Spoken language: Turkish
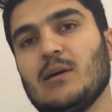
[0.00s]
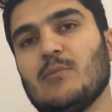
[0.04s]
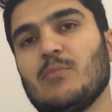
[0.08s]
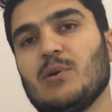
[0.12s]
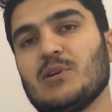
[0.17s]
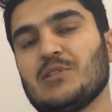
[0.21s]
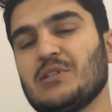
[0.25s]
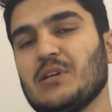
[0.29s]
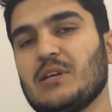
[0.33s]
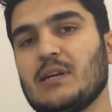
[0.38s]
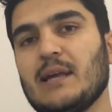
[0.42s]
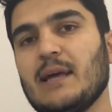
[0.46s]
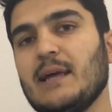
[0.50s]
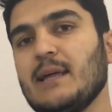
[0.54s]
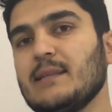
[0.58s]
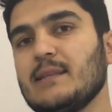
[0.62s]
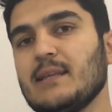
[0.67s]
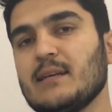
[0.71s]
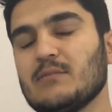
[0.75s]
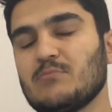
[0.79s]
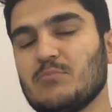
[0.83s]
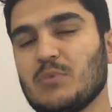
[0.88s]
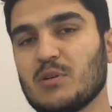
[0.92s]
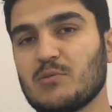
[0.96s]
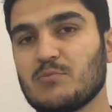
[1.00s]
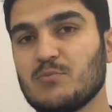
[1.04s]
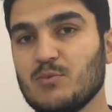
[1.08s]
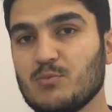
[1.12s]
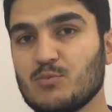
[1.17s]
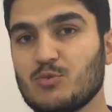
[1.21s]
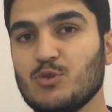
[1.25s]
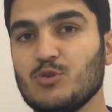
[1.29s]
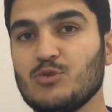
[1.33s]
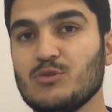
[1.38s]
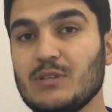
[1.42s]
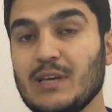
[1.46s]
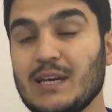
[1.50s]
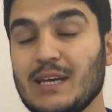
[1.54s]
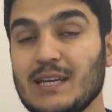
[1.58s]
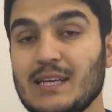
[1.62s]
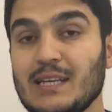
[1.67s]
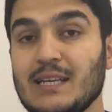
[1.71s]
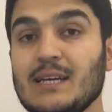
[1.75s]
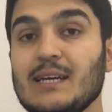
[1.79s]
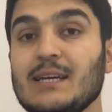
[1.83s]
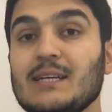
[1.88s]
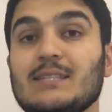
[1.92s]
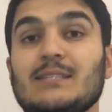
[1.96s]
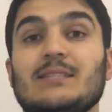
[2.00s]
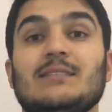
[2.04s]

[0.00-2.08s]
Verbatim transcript: başarı elde etmek mümkün değil.